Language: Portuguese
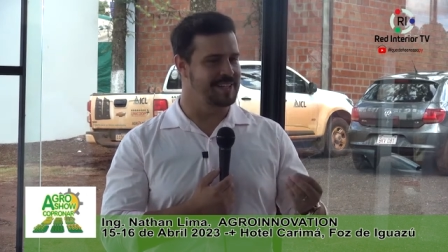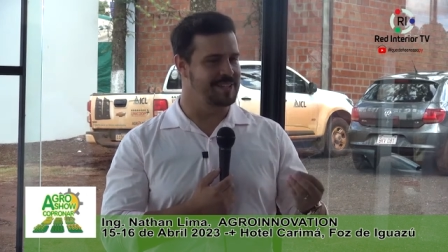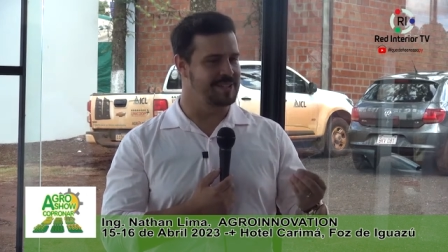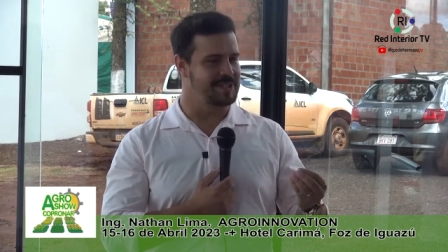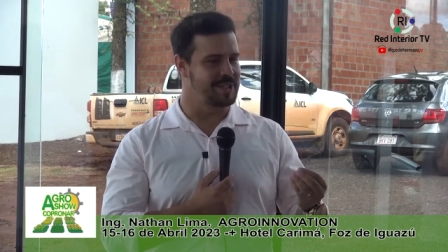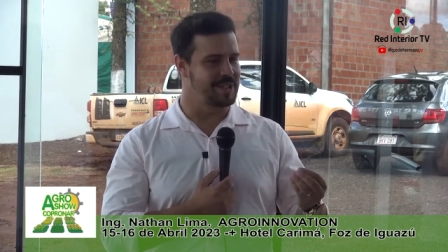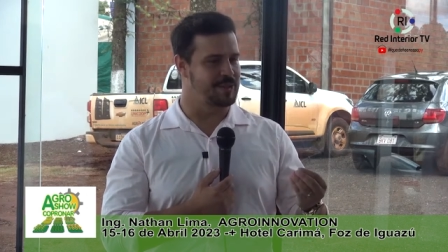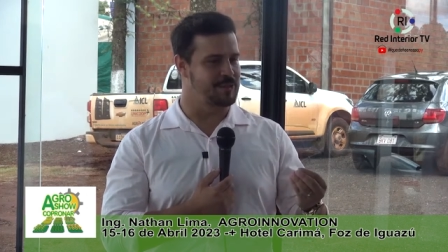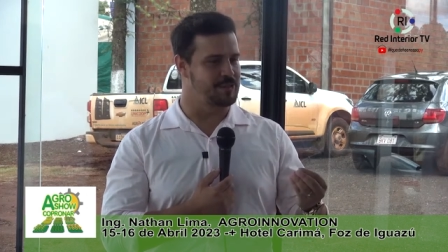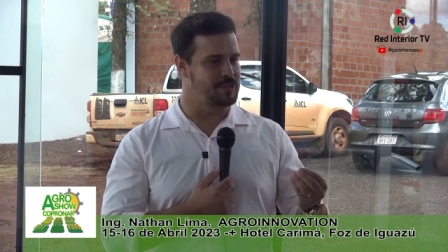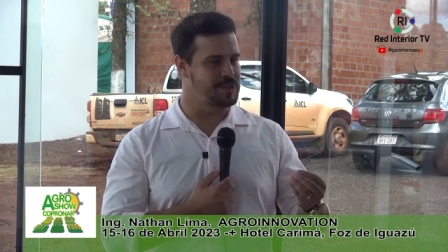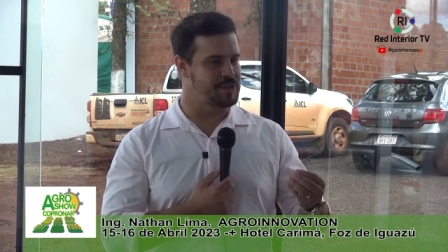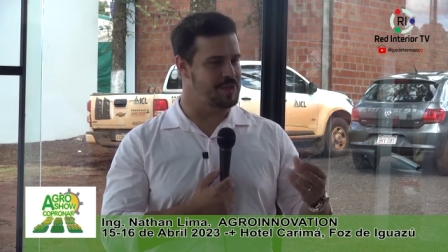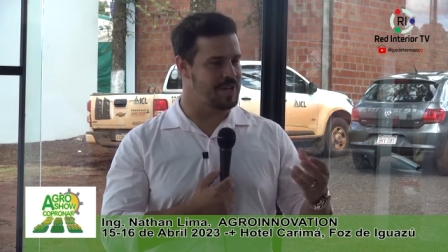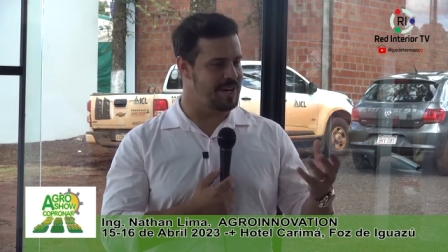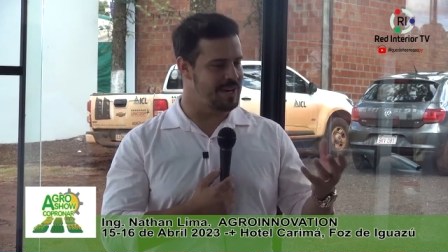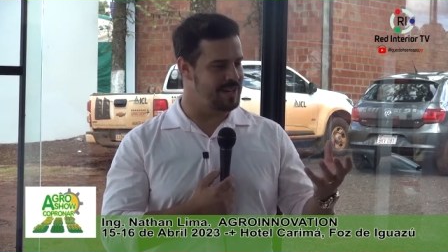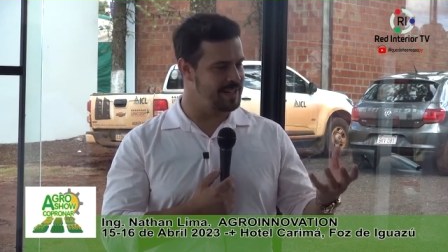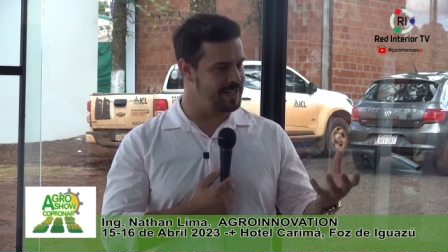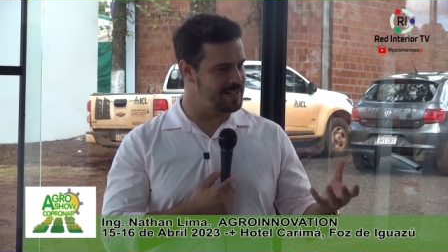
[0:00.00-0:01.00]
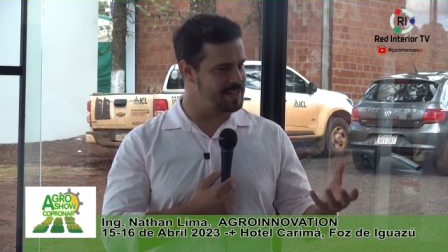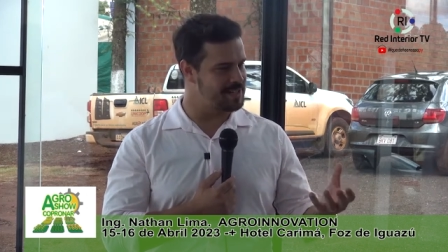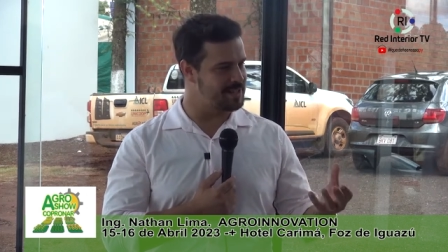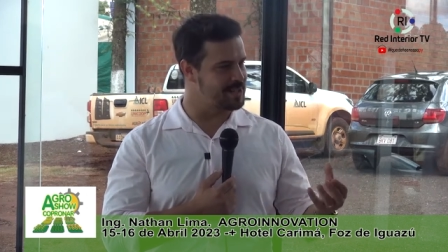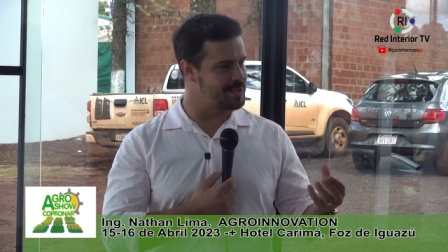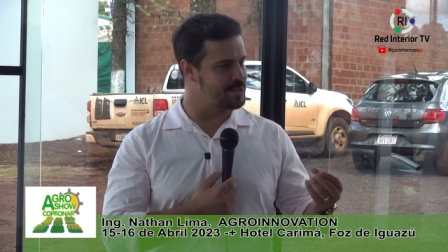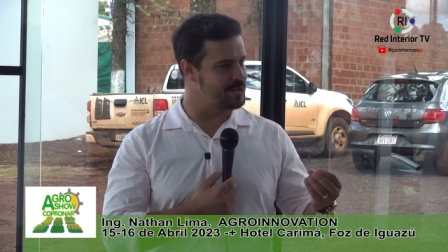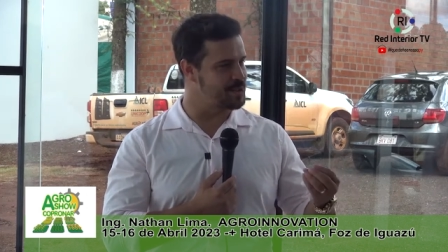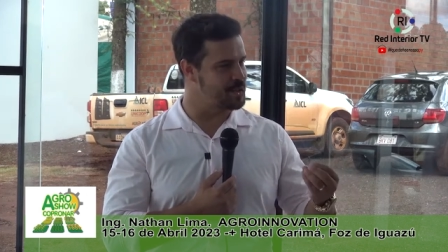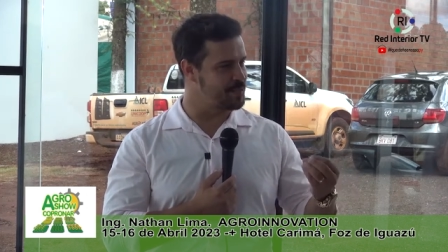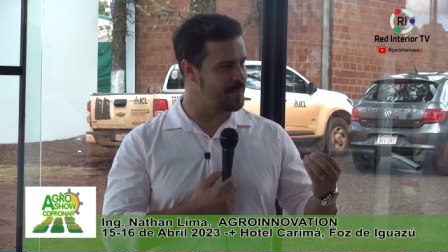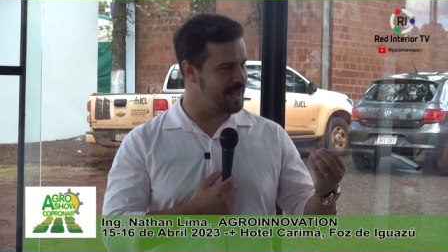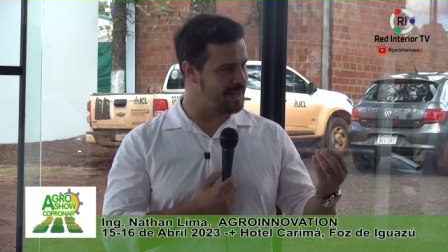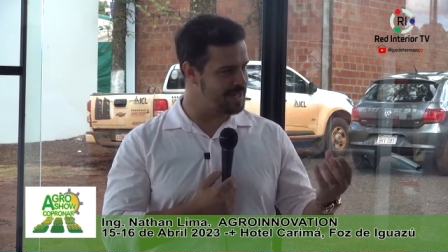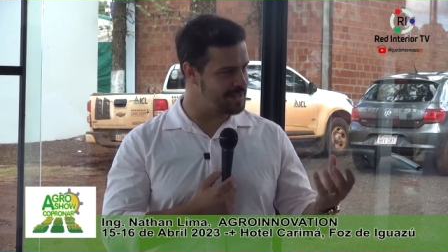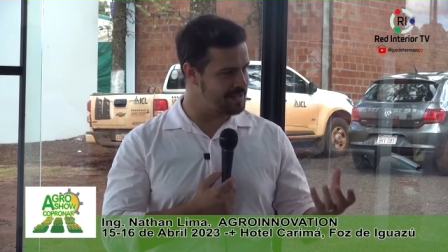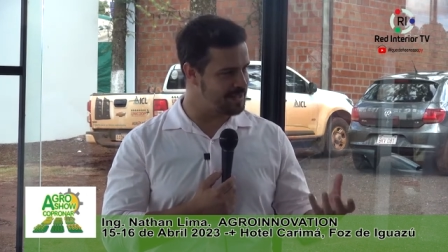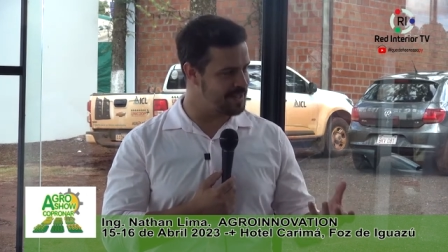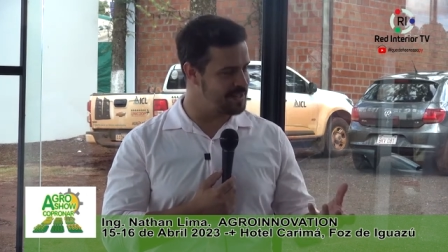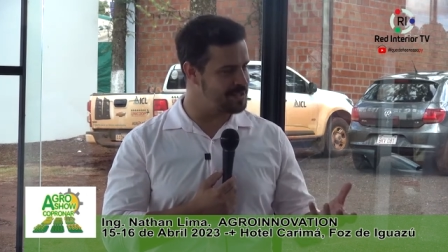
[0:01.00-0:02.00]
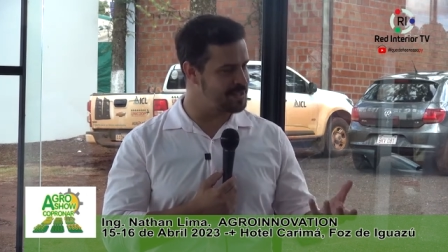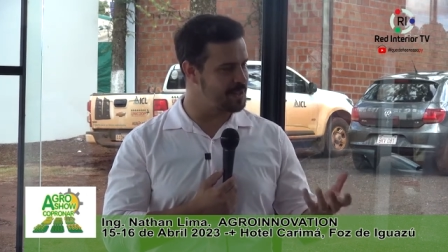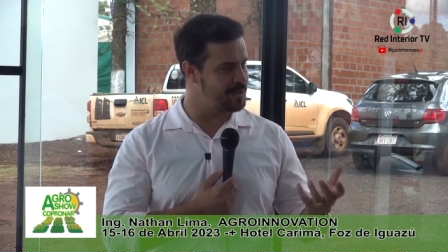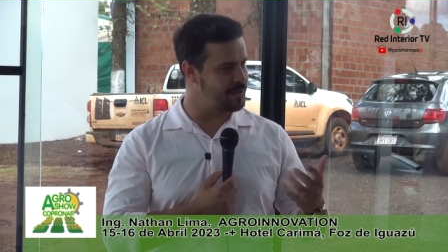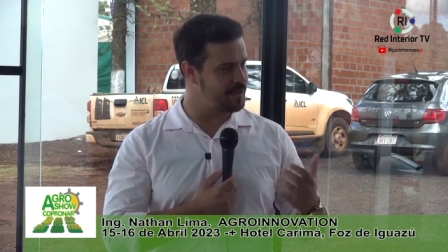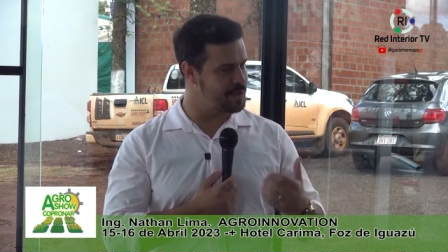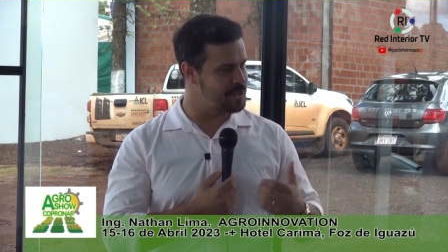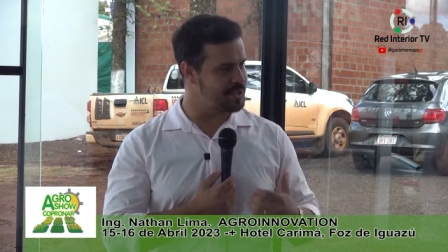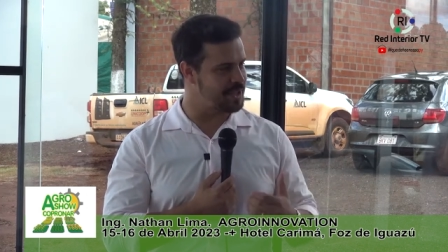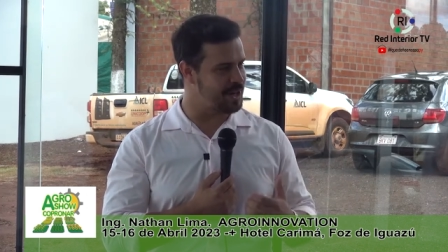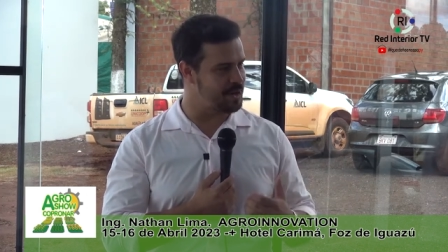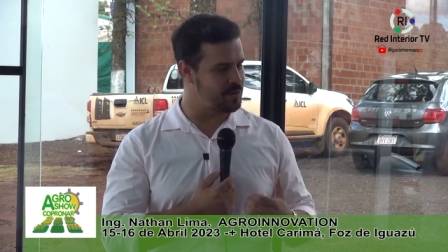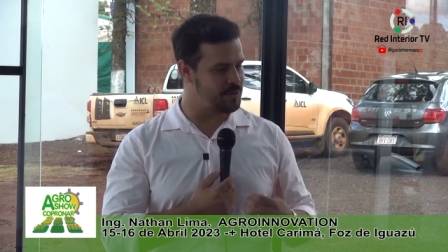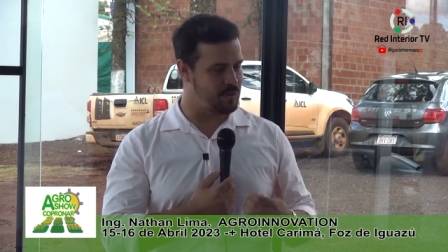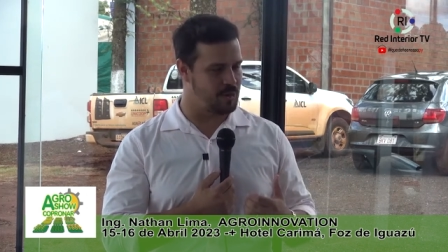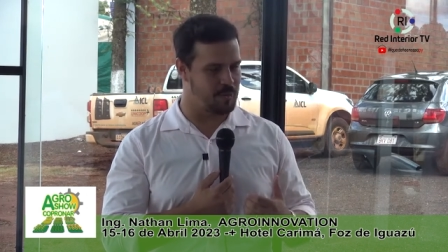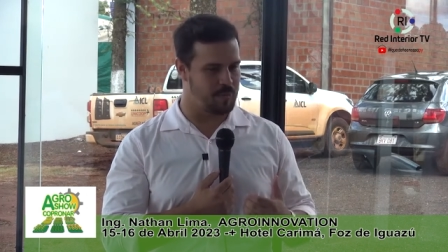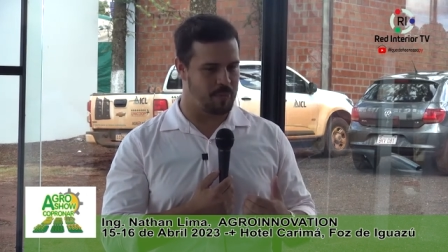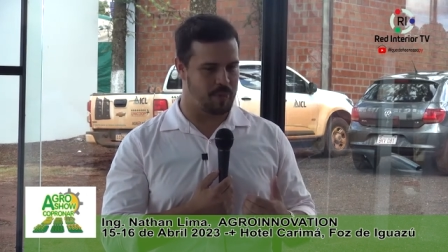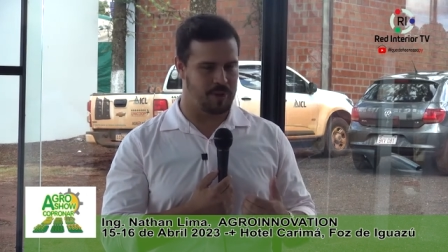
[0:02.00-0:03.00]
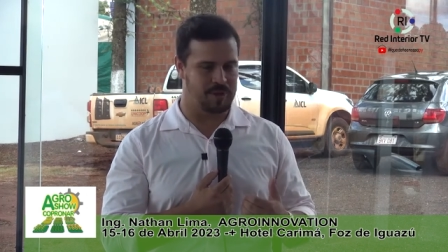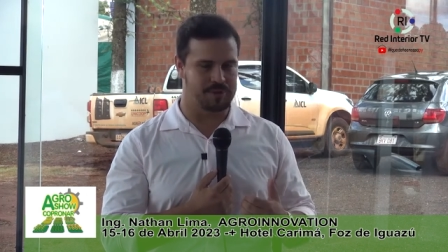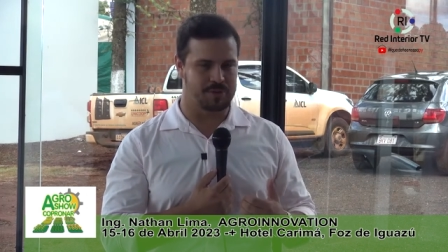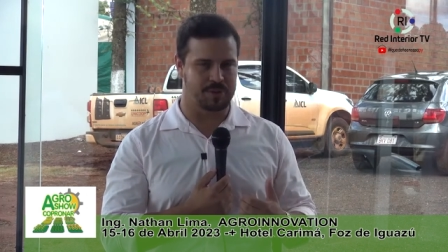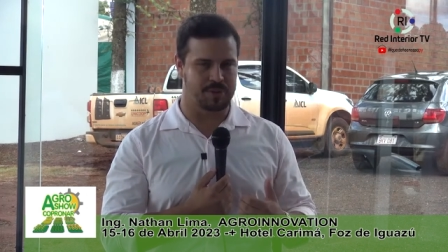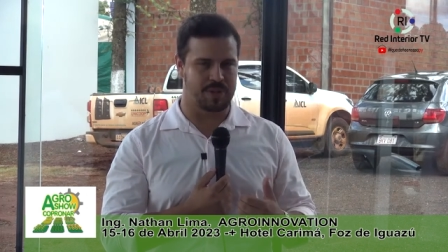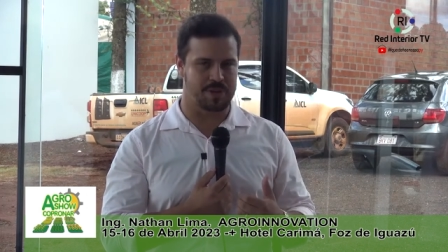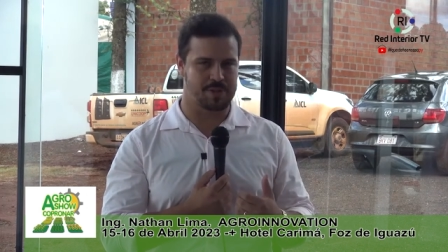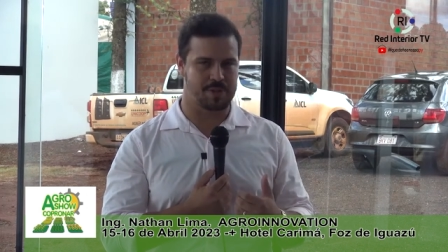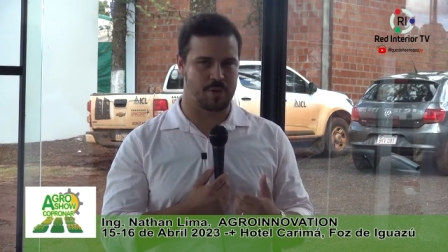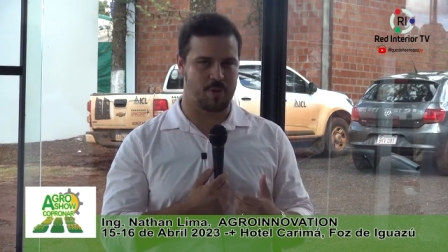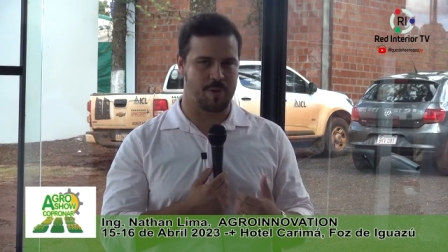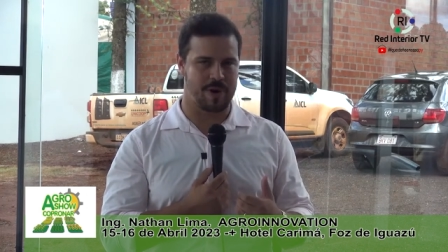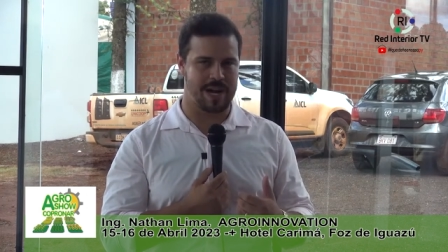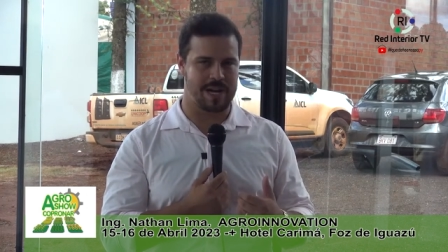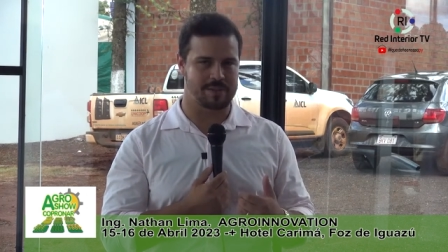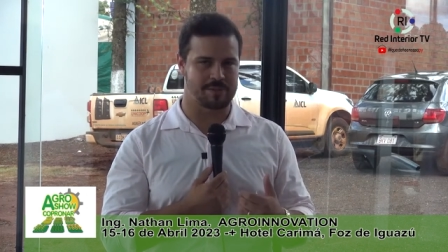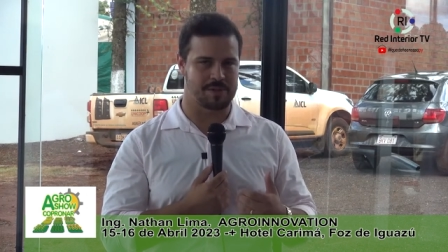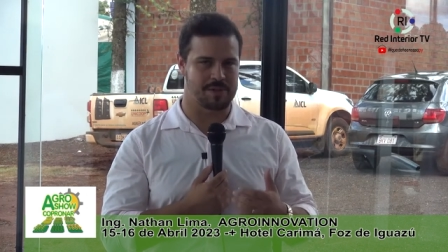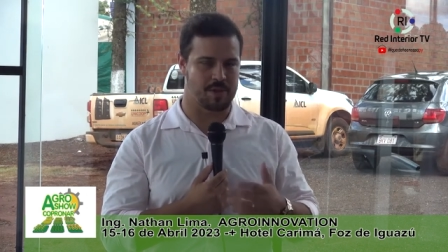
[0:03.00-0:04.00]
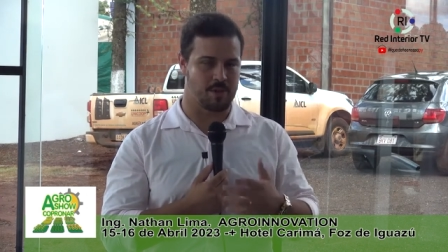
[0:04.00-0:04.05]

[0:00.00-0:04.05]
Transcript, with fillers: Então, os charlistas, os palestrantes que vão estar compondo o nosso quadro,